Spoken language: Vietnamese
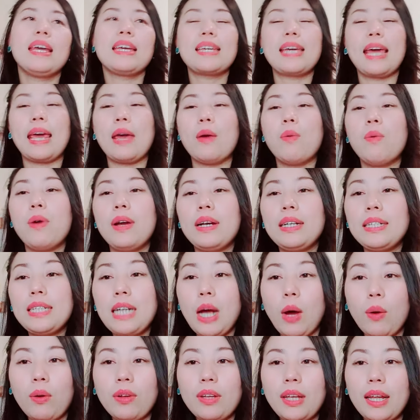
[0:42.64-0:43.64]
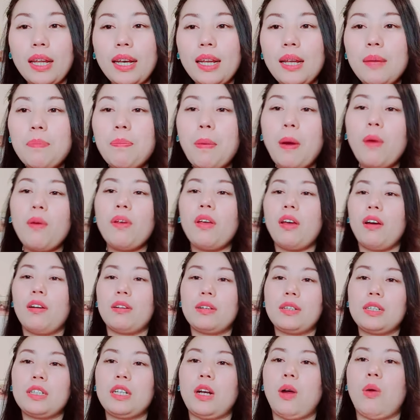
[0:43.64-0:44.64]
kế quan trọng nó chỉ đi bao
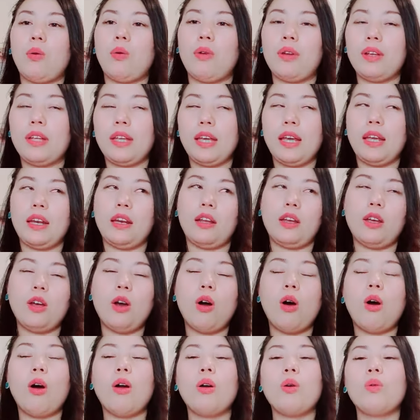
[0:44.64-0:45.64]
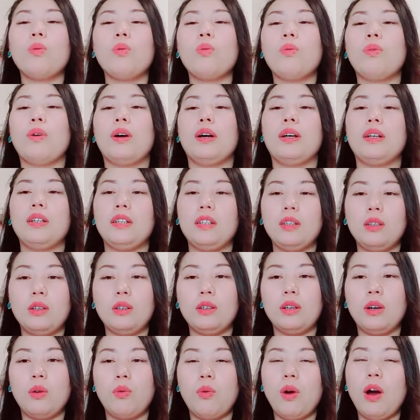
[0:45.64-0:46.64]
giờ trọng nó chỉ ní họ lũ à
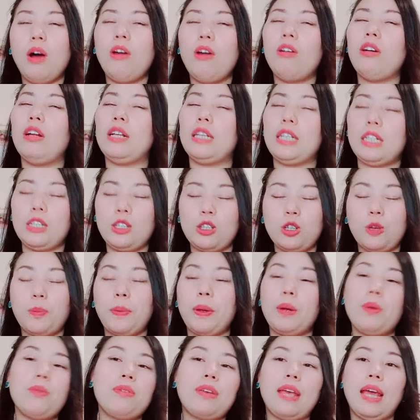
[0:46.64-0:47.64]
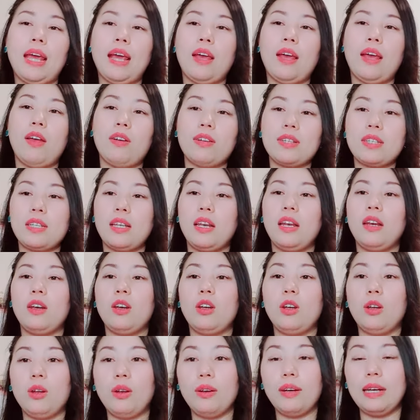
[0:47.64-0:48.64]
nửa và họ lũ thằng trò bé đứa trẻ họ xử lý
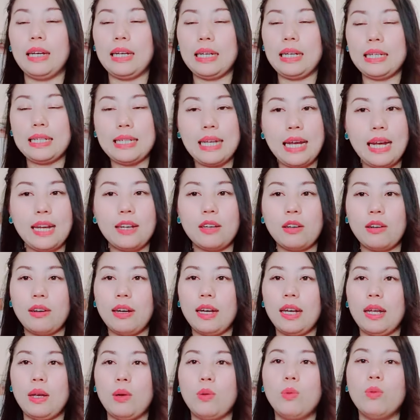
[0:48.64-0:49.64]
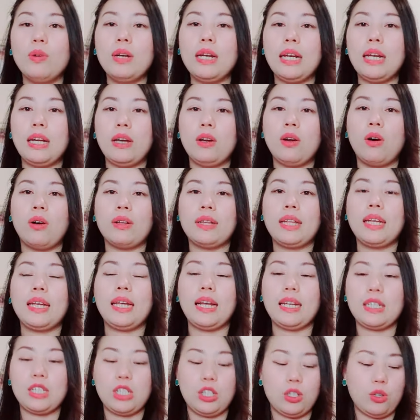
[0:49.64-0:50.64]
nửa lì đê nửa lì u lì no tới
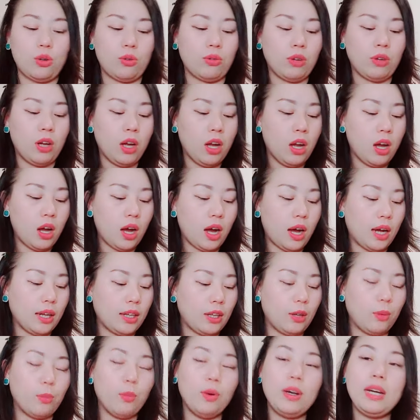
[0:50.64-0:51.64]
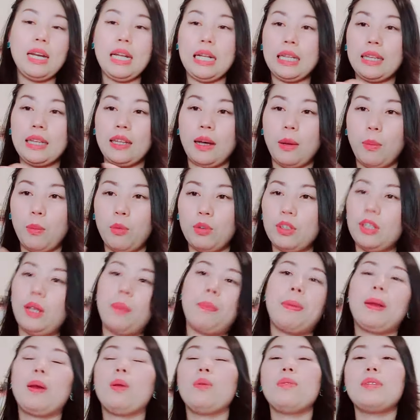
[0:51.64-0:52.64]
nhà chỉ trong à những món lý tờ muốn tờ
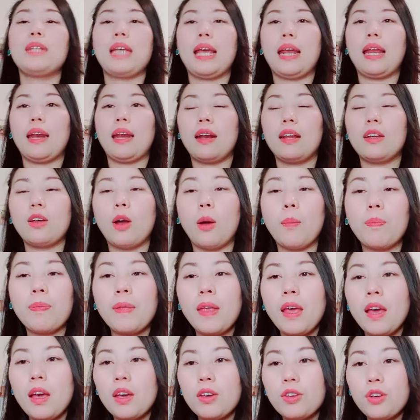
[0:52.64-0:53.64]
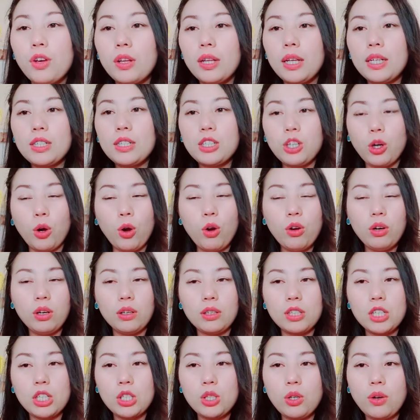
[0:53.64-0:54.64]
bé đứa trẻ nó nhỏ do thì trọ họ lũ
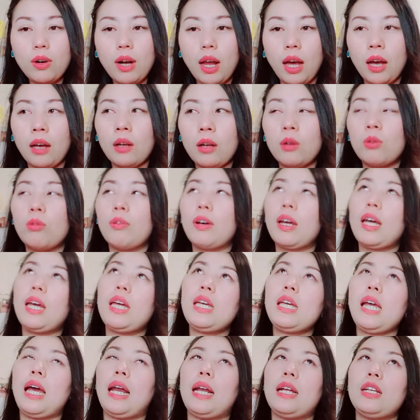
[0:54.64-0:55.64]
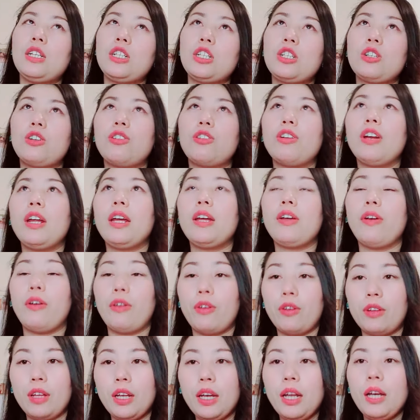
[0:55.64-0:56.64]
chỉ trong là cuộc khế nhà đã chỉ trong này nhỏ
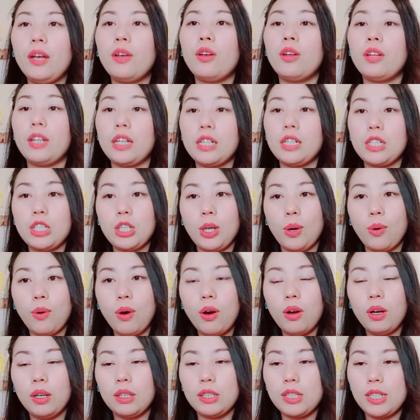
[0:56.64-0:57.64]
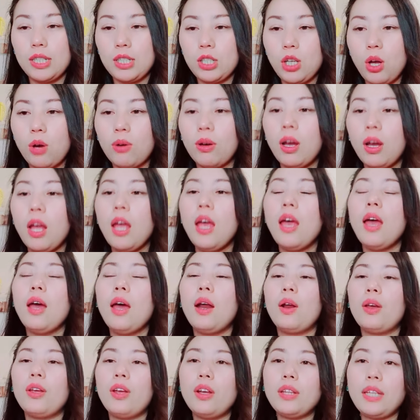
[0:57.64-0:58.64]
cho đến nay do thì trọ họ lũ chỉ trong
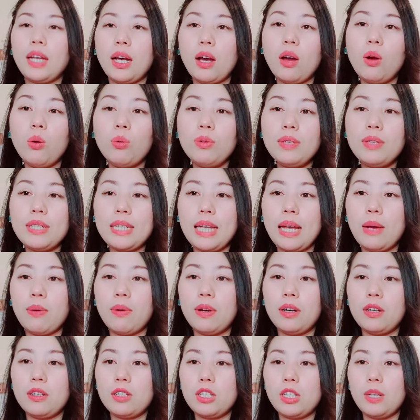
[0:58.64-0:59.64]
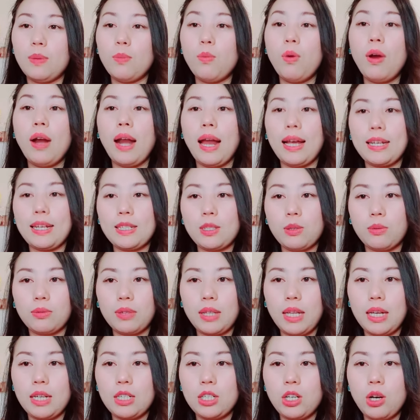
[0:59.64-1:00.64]
nó do thì có lũ trẻ và nửa chỉ mua là sống
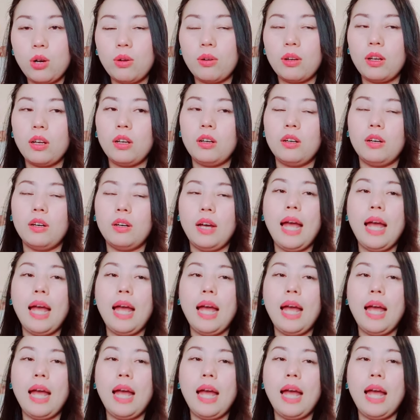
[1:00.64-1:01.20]
tê trong lấy nửa